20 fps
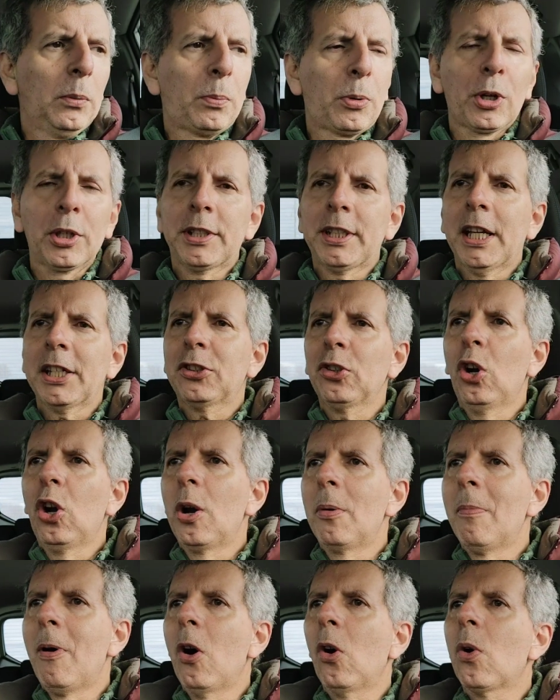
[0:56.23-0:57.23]
Processo
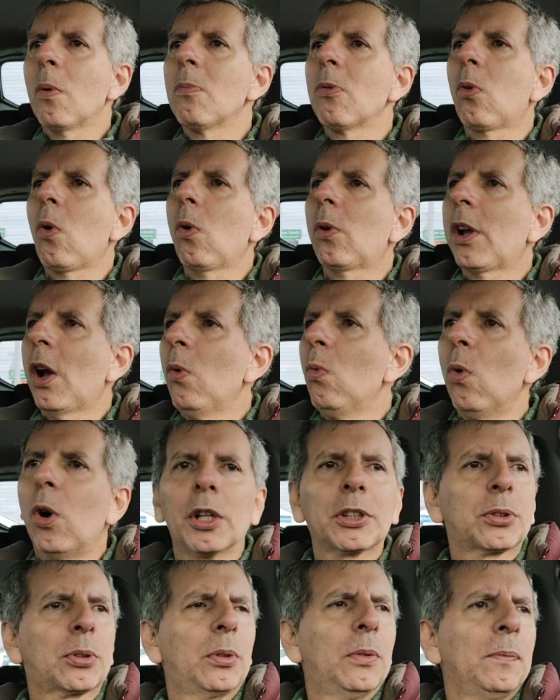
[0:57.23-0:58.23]
normal como qualquer um
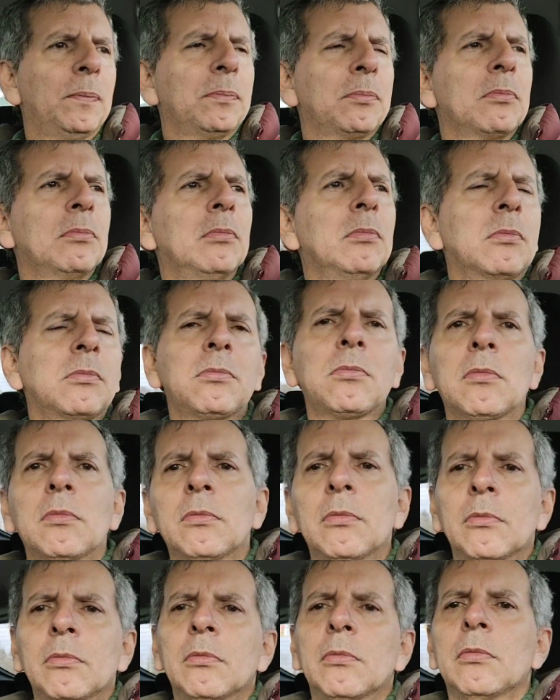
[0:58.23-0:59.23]
outro.
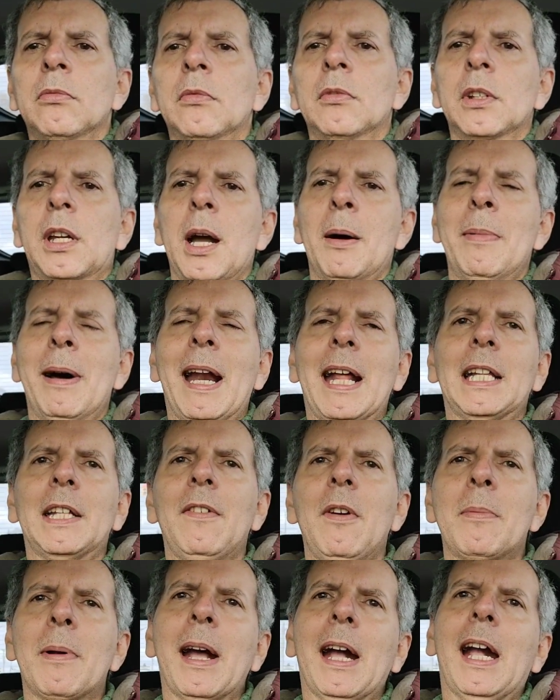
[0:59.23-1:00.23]
Camarada
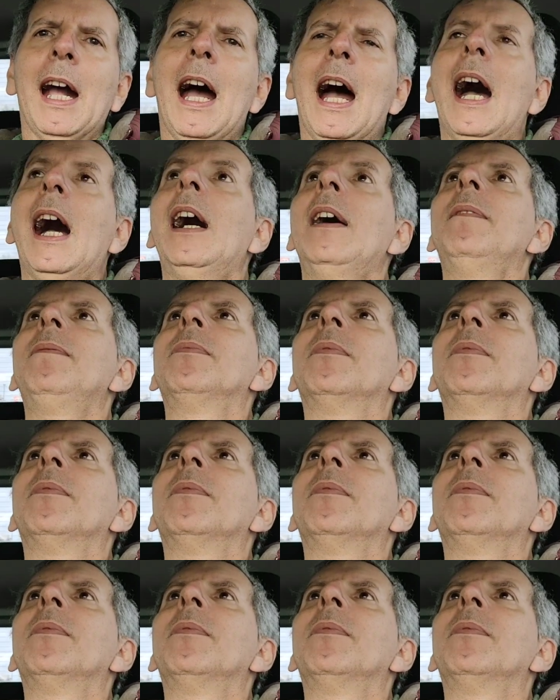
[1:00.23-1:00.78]
vem pra cá,